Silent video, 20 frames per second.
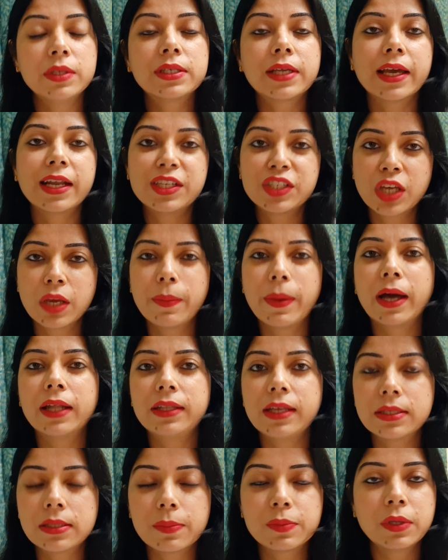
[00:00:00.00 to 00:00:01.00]
कैरेज के बाद
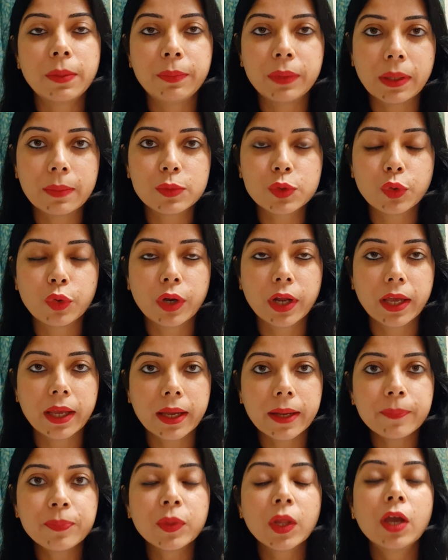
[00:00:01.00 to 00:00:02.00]
ये सब सिम्टम्स हो रहे
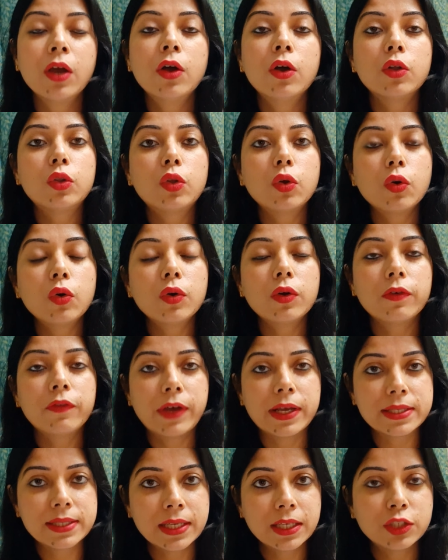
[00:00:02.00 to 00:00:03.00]
हैं तो
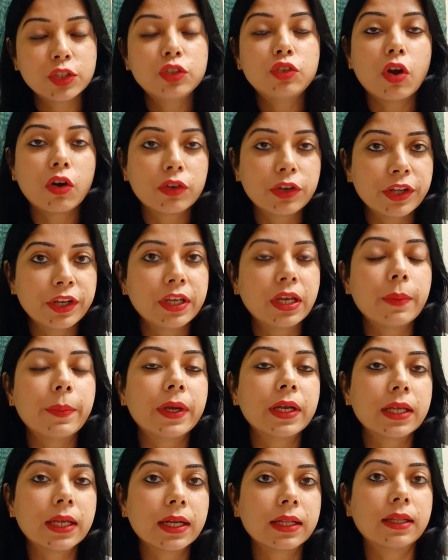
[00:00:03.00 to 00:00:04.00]
वैसे जो डॉक्टर
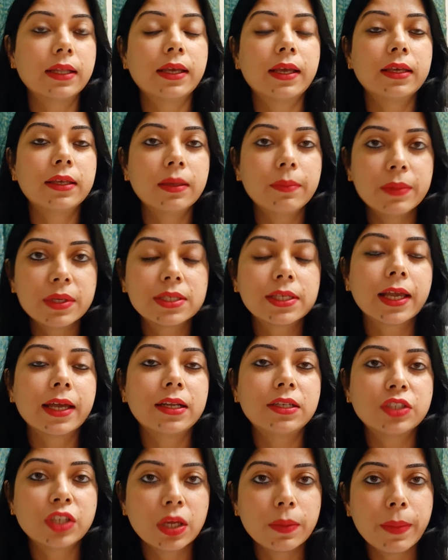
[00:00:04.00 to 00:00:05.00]
रिकमेंड करते हैं कि मिस
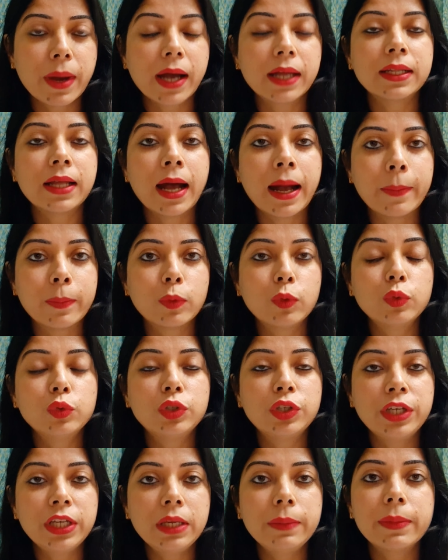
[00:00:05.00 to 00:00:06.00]
कैरेज के बाद आपको
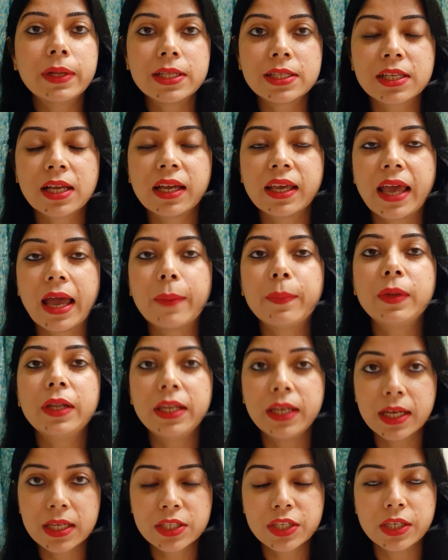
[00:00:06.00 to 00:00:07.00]
थ्री मंथ्स का गैप
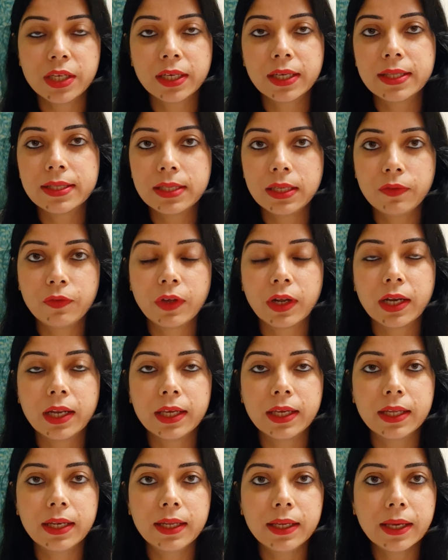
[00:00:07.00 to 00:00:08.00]
लेना चाहिए कंसीव करने
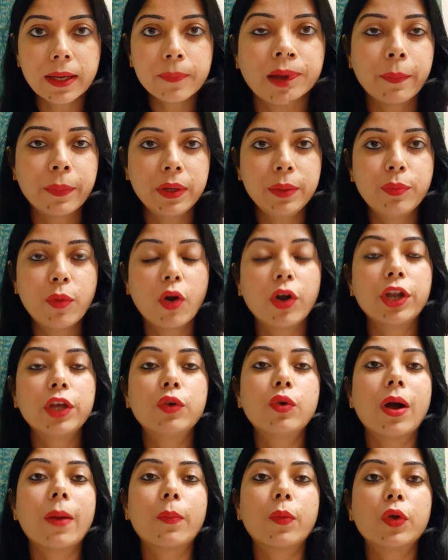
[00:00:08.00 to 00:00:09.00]
के लिए अपनी बॉडी
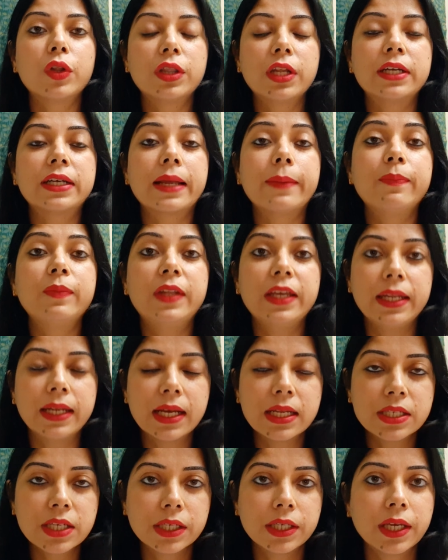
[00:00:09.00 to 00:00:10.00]
को आपको इतना टाइम
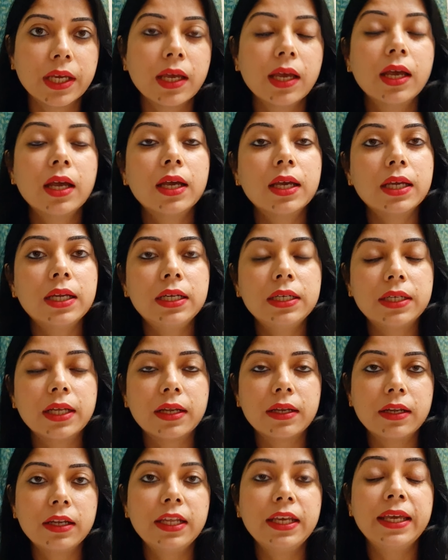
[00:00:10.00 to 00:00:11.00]
देना चाहिए
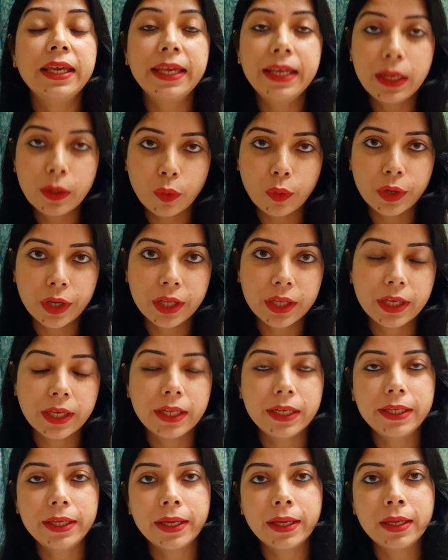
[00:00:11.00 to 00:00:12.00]
इंटरनली हील होने के
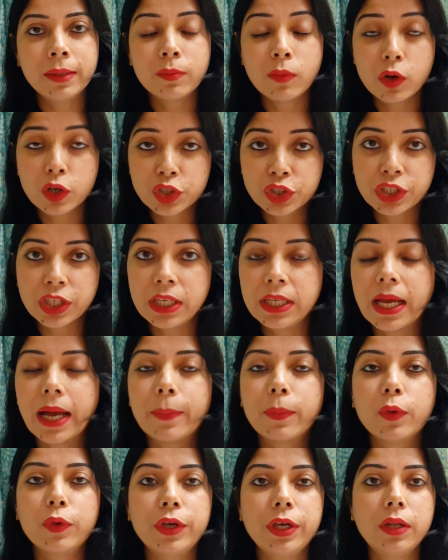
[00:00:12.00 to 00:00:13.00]
लिए इमोशनली
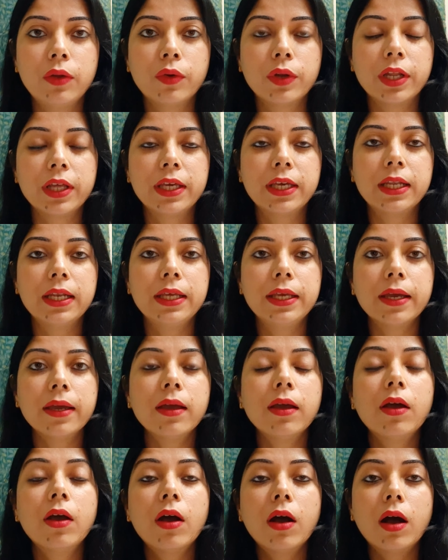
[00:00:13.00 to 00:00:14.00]
आपको हील होने के लिए
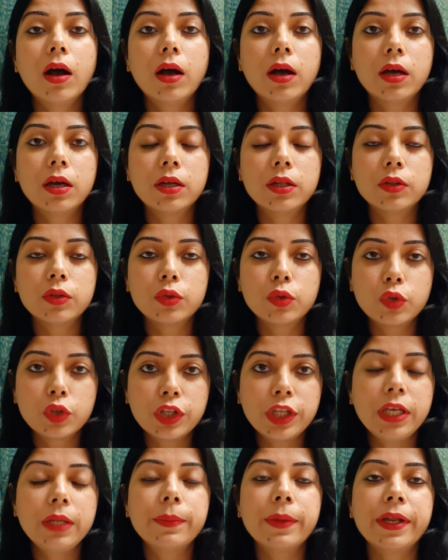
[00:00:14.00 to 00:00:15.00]
आ,
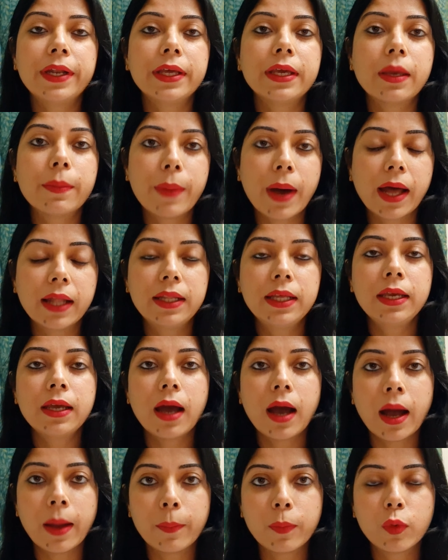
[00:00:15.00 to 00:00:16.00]
तीन महीने के बाद ही
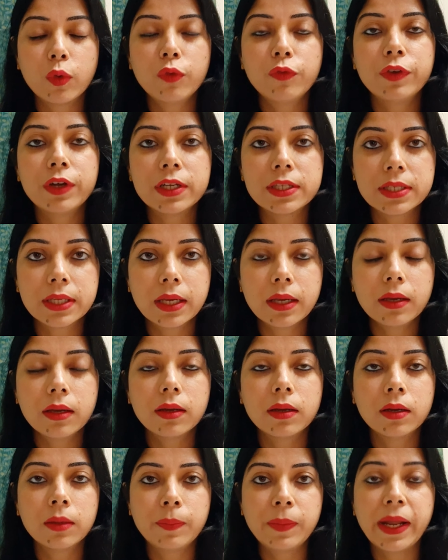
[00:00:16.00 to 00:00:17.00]
आपको फिर से
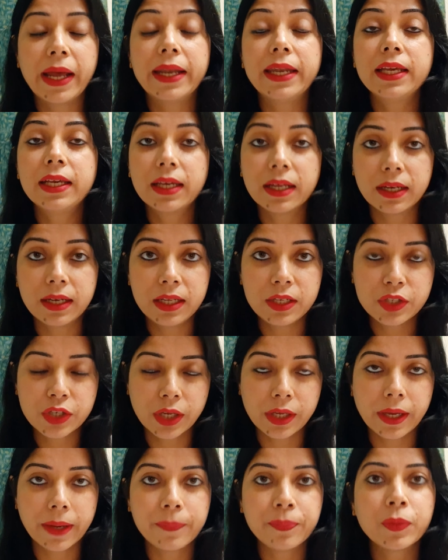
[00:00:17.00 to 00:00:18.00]
प्लानिंग करनी
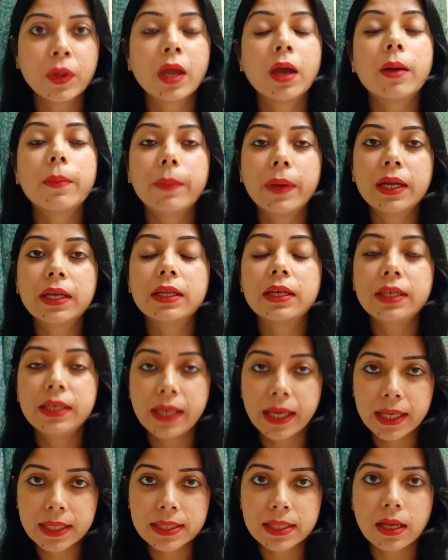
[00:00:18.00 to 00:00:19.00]
चाहिए बट
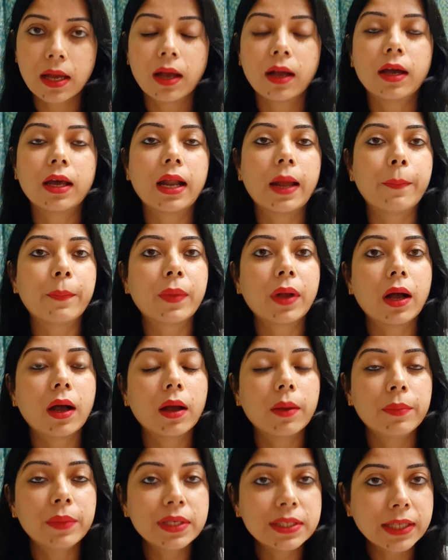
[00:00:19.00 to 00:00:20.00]
येस अगर आपका
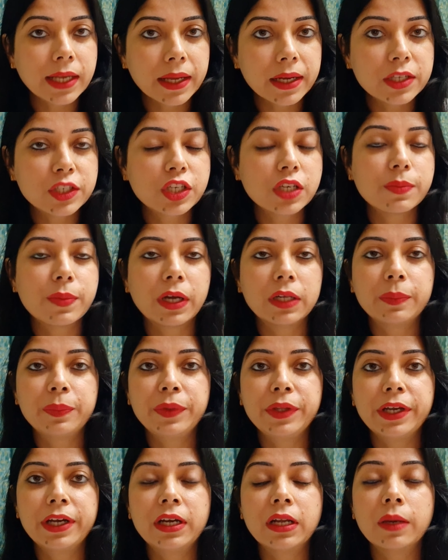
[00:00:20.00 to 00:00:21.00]
मिस कैरेज के बाद
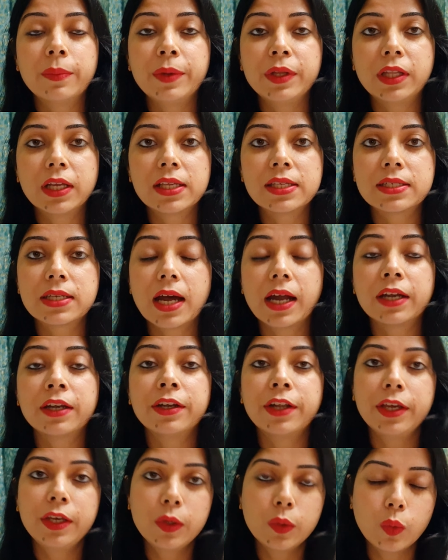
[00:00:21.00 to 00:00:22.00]
पीरियड अभी तक स्टार्ट
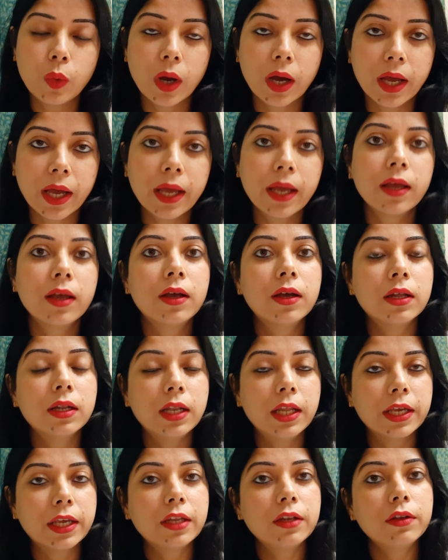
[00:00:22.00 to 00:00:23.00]
नहीं हुआ है
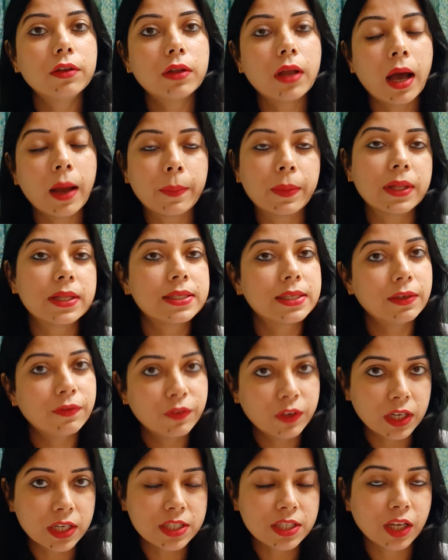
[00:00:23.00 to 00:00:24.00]
लेकिन आप कंसीव
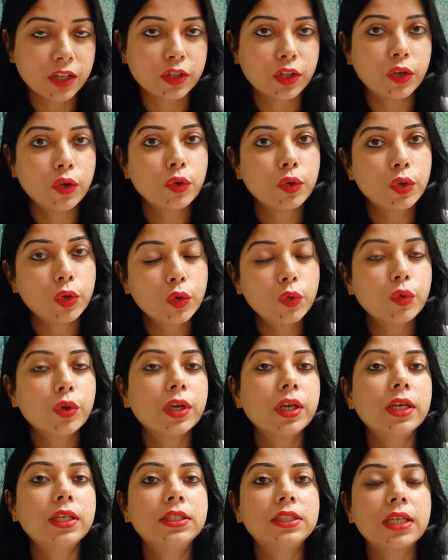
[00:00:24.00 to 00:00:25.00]
कर सकते हो
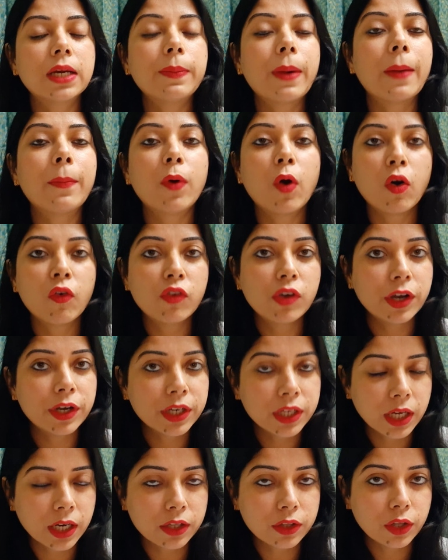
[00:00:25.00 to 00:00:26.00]
क्योंकि जब आप ओवलेट
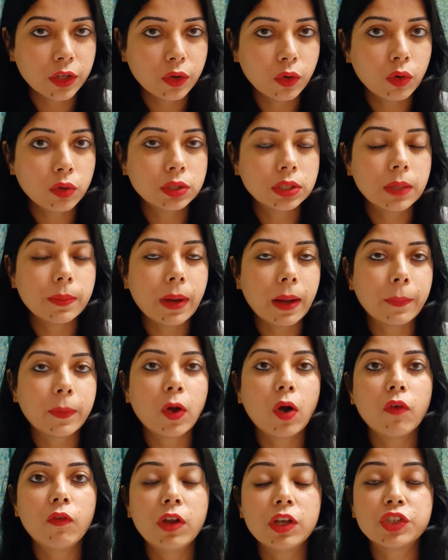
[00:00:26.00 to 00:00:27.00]
करते हो जब आपका
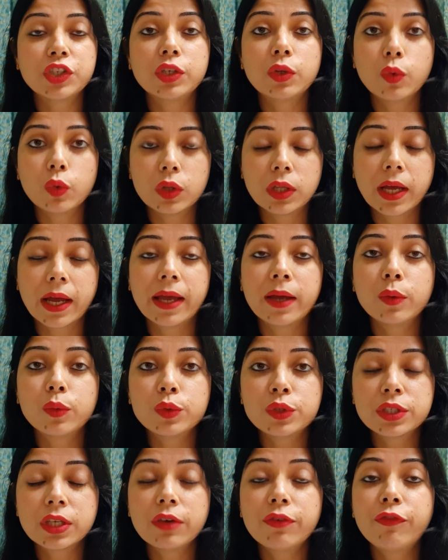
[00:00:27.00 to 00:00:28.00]
ओवलेशन होता है
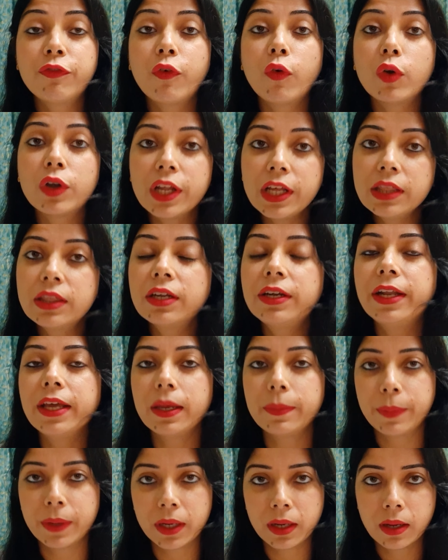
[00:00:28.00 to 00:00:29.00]
उसके फोर्टीनथ डे
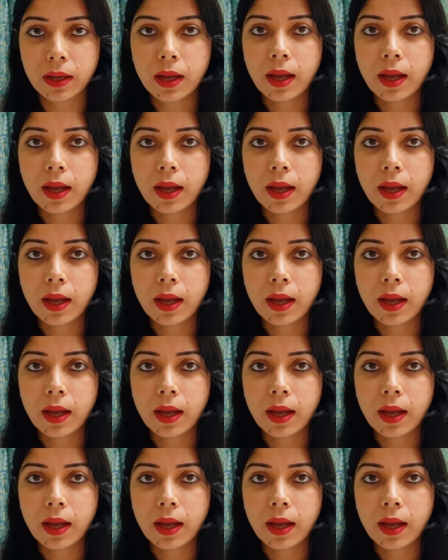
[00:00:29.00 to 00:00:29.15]
पर